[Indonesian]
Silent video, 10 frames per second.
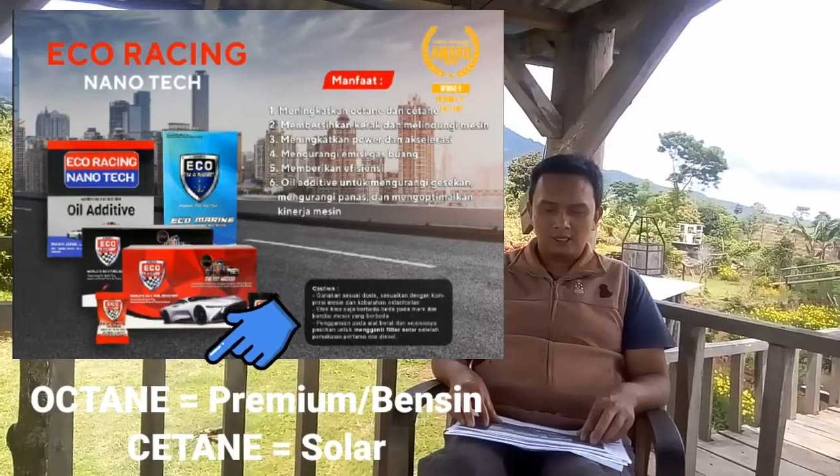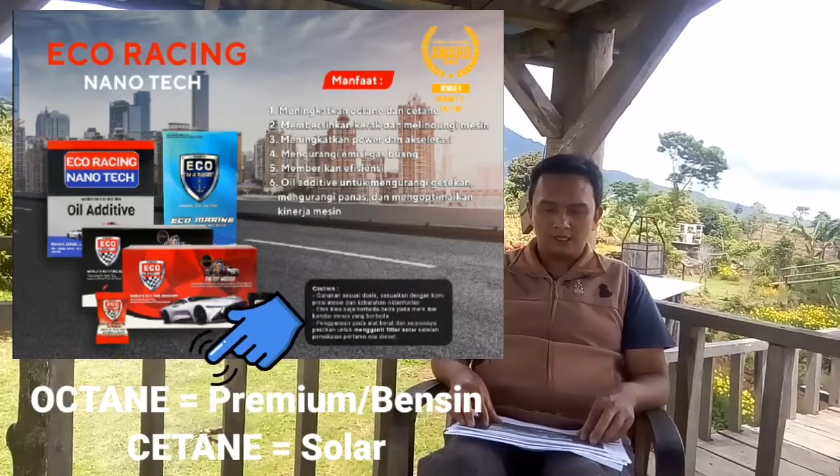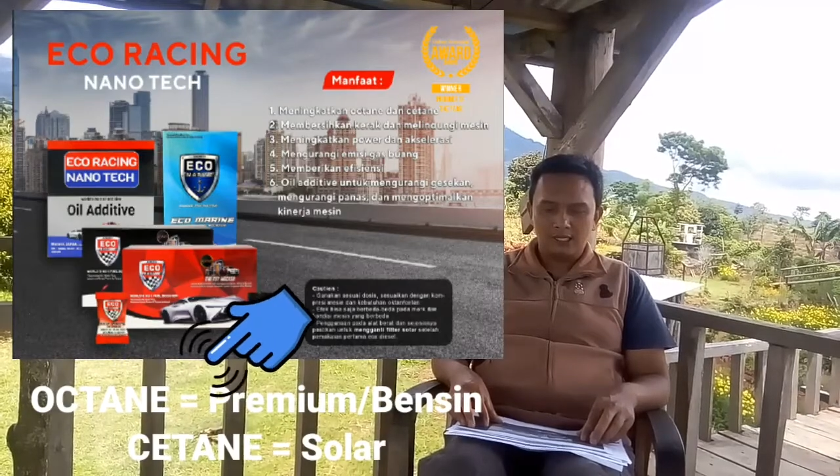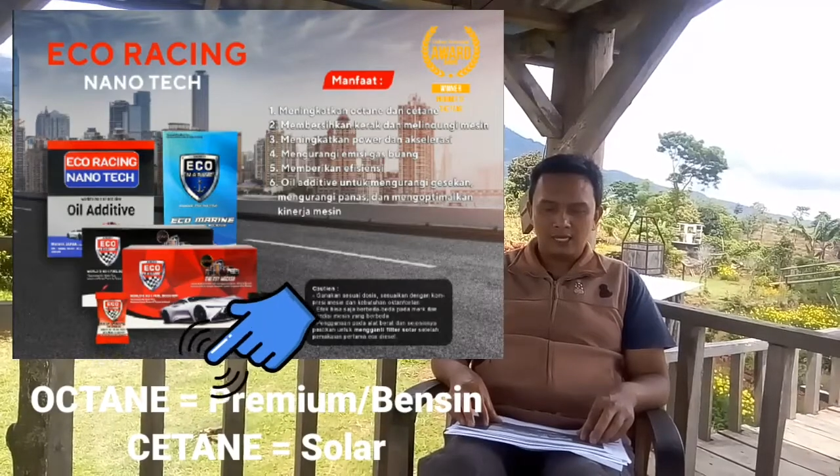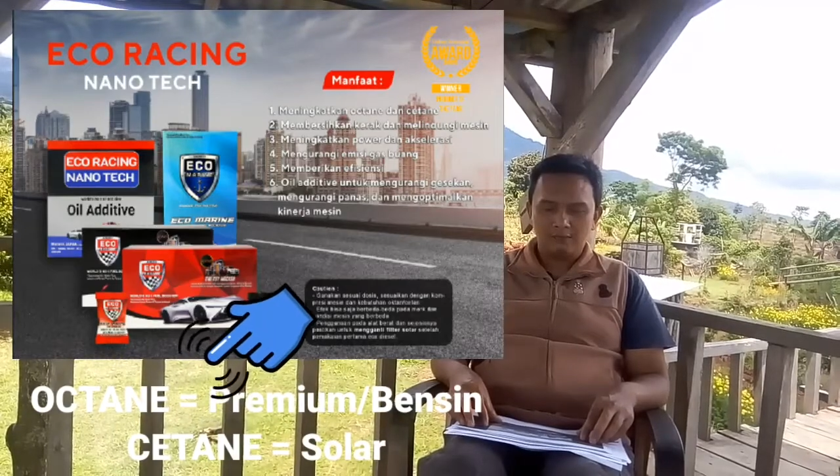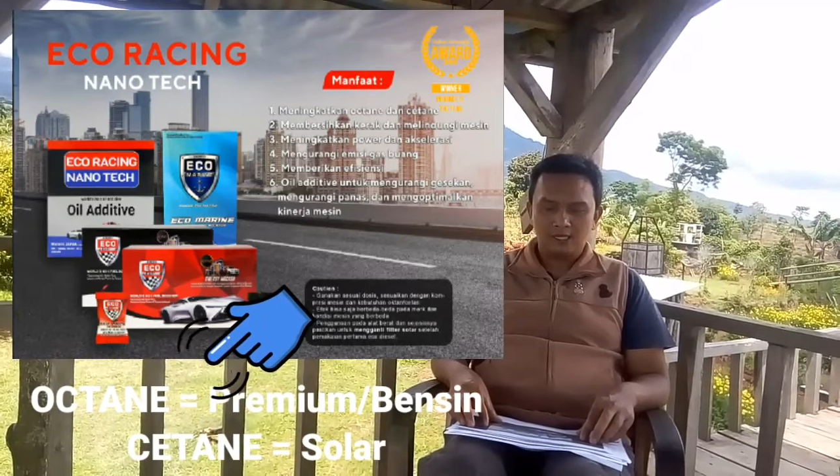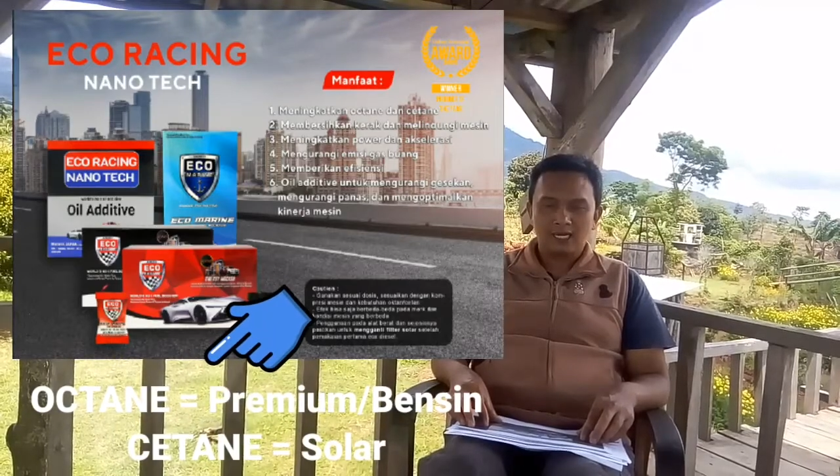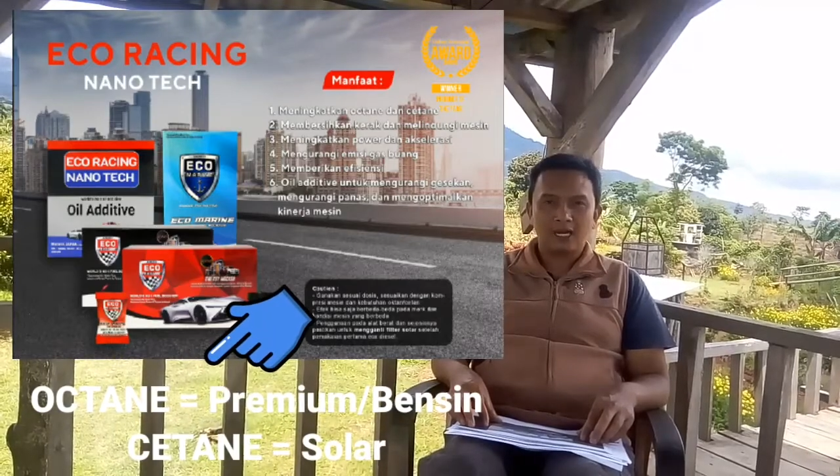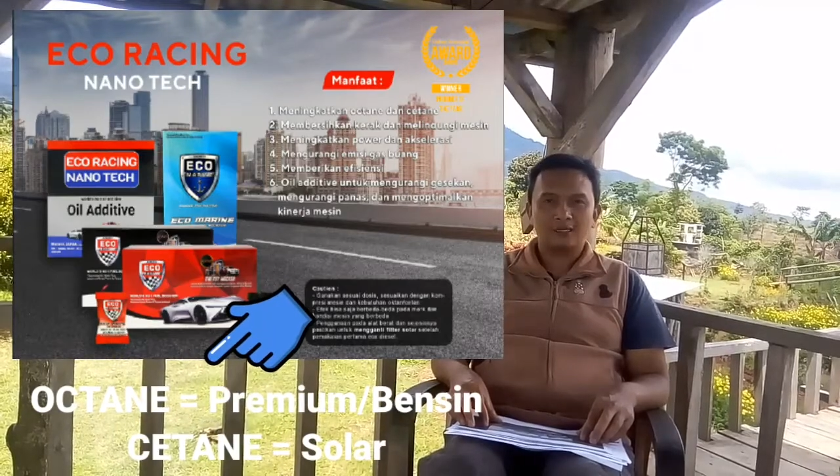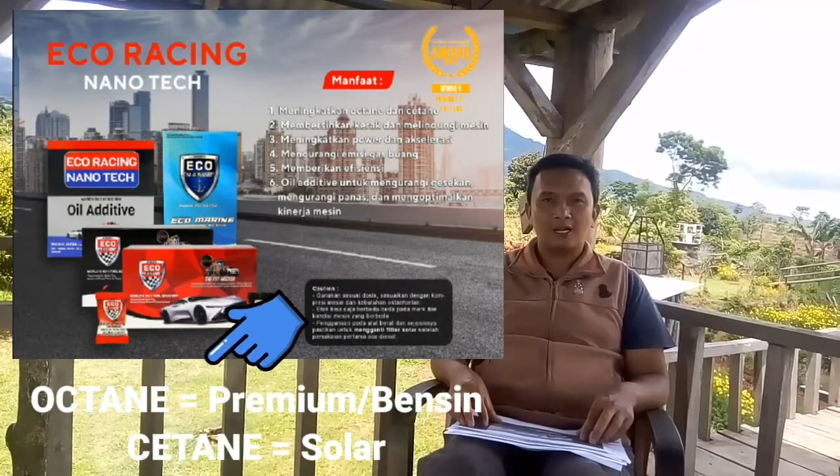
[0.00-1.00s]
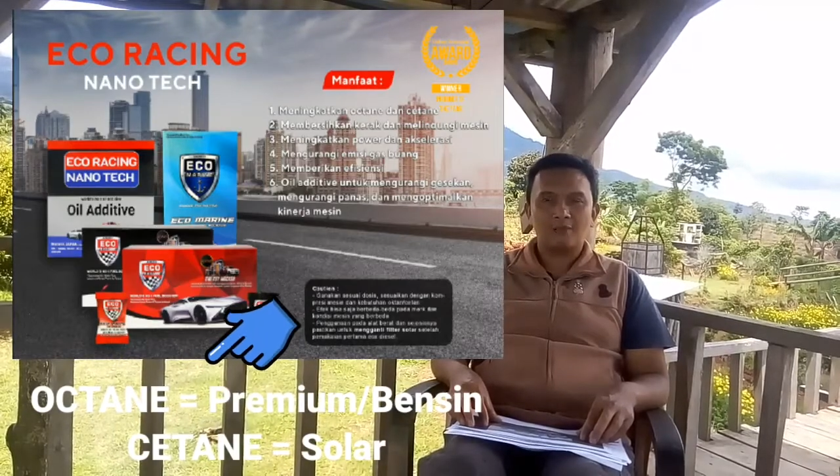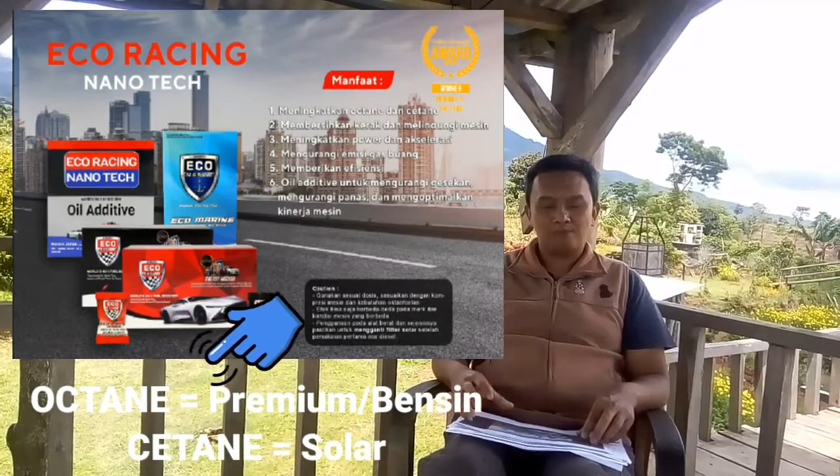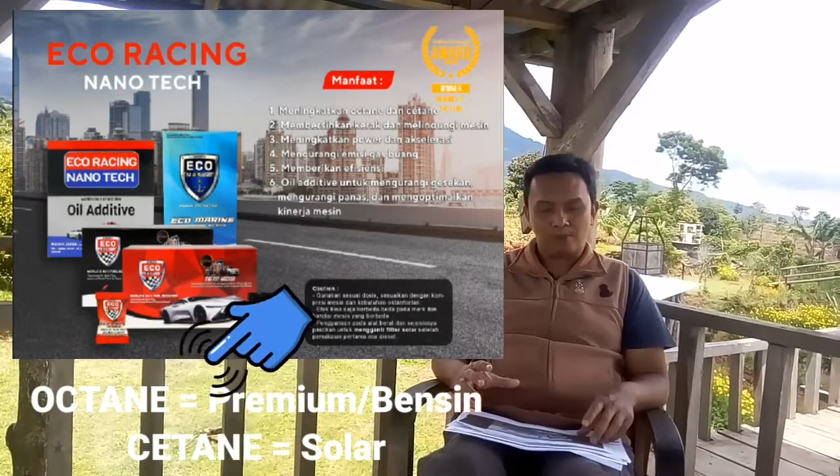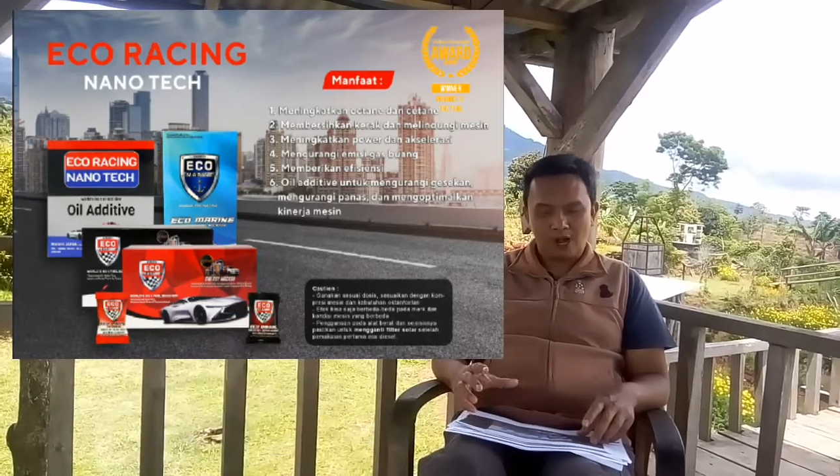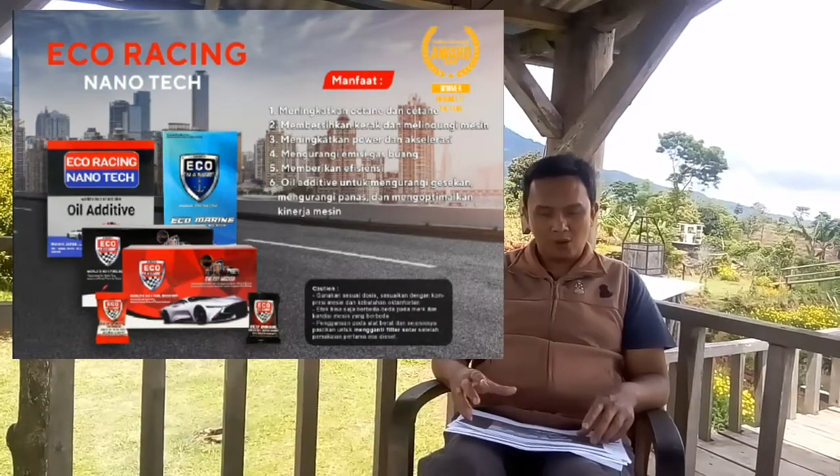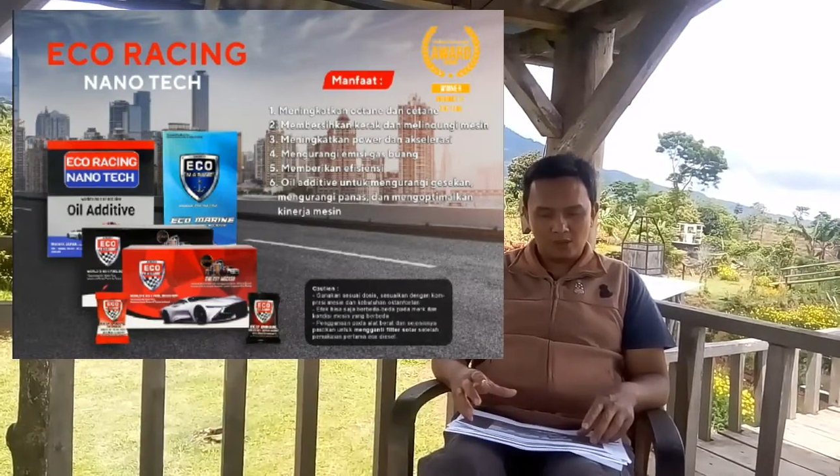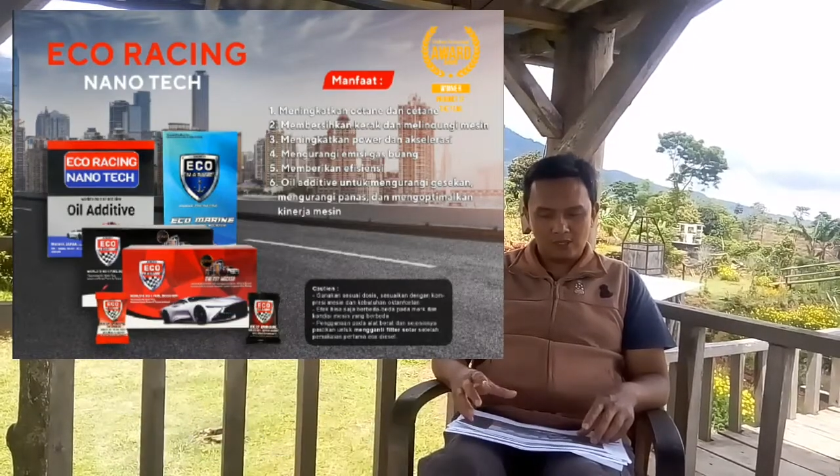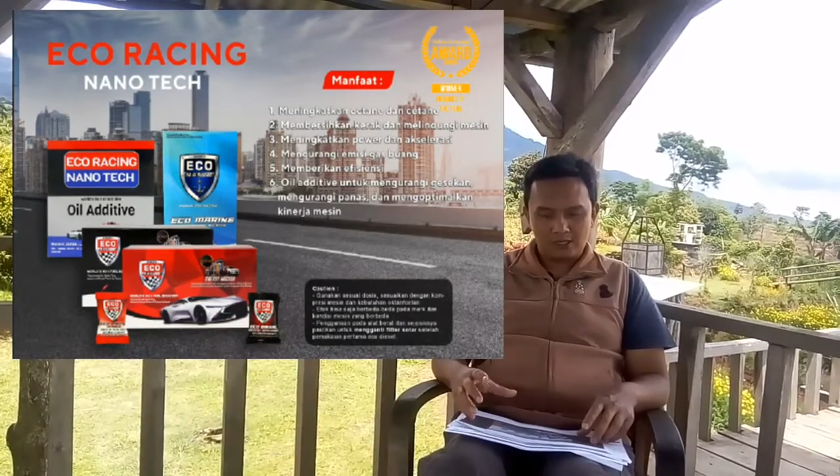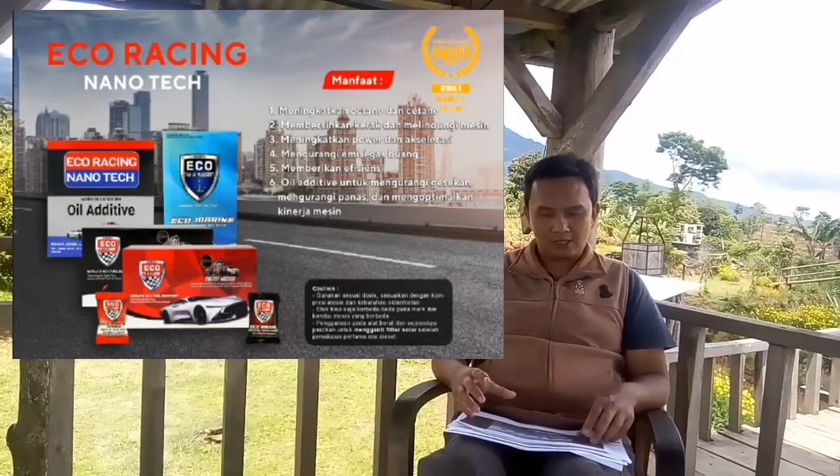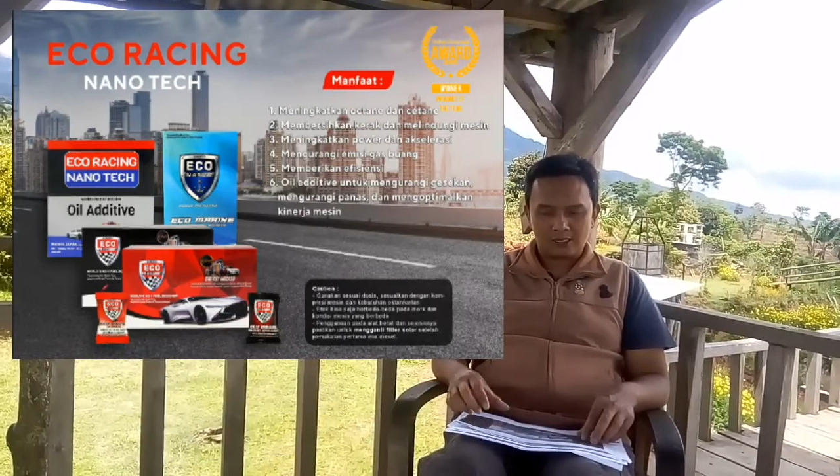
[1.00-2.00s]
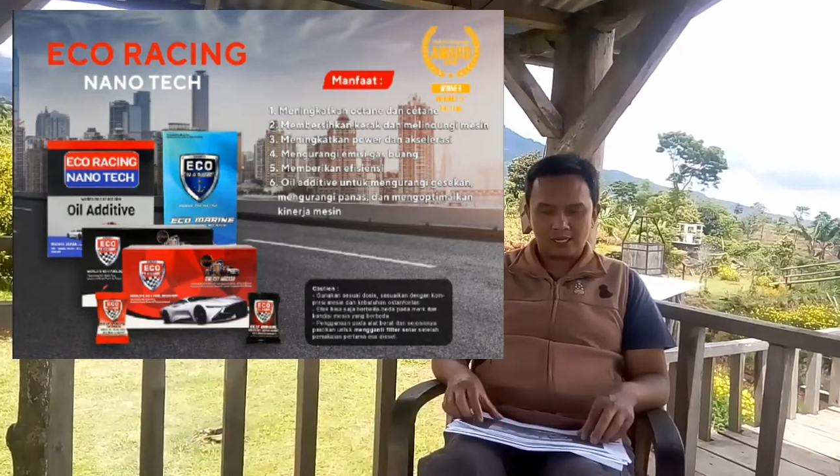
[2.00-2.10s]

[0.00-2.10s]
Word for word: Ketiga, meningkatkan power